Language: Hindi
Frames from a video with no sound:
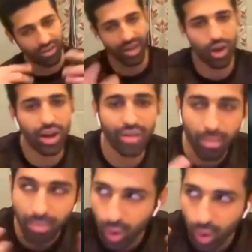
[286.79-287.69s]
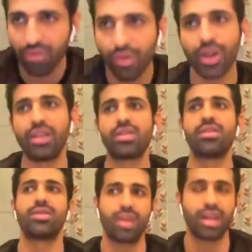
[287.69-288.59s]
लव नाउ आई एम लुकिंग फॉर
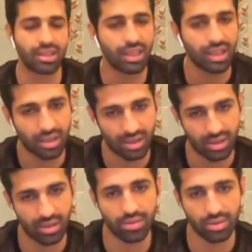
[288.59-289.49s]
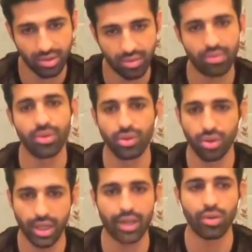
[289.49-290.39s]
टीचर्स टू एक्चुअली टू यू नो
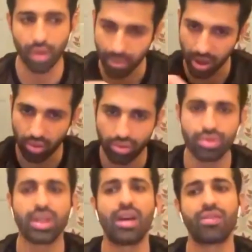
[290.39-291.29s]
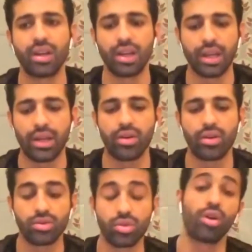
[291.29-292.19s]
लाइक टू अपनी उर्दू साफ करने के लिए
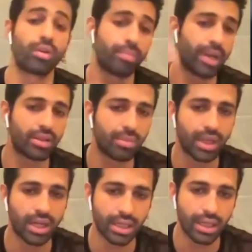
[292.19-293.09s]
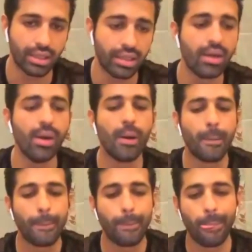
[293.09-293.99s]
और उसको और बेहतर बनाने के लिए
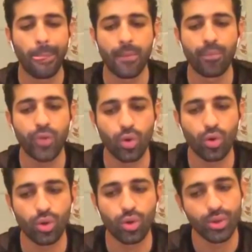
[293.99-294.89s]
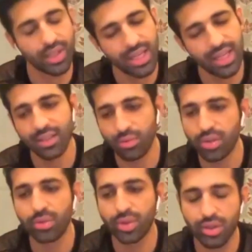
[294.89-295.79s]
तो या इट
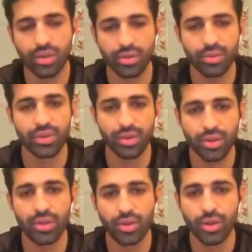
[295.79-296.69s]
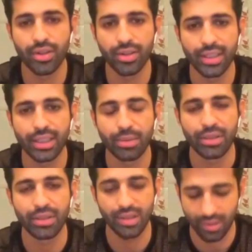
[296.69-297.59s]
वाज इट वाज अ गुड गुड एक्सपीरियंस